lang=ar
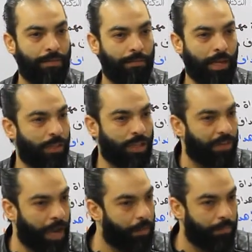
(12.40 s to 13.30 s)
مع ان الصافي
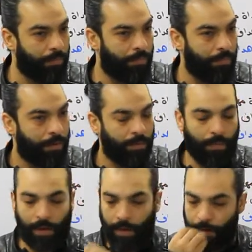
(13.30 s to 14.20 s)
كام؟
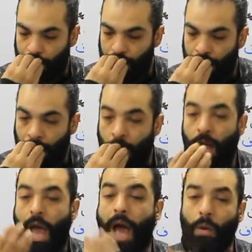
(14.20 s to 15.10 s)
80
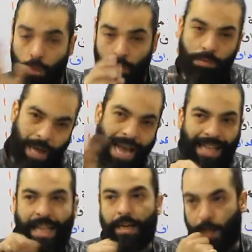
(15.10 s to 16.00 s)
او حاله
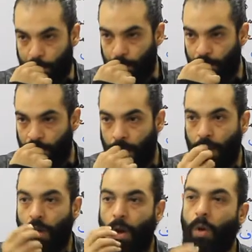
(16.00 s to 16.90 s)
ثانيه
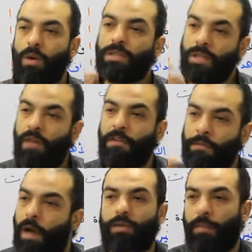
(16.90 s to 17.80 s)
هو الصافي
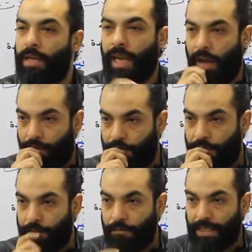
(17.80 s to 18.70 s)
بتاعه
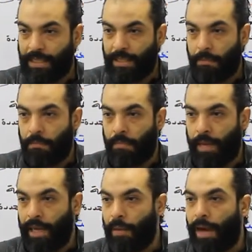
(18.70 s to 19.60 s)
80000 بس
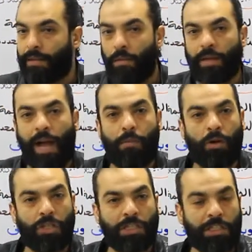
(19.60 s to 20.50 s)
لما جه يبعت الواد
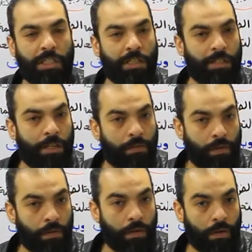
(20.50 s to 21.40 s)
حموكشه السكرتير
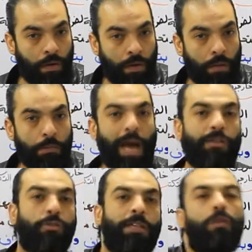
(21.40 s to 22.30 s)

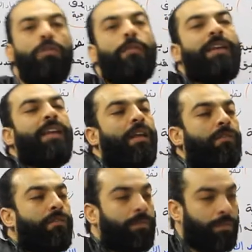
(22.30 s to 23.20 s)
بعته ب 82000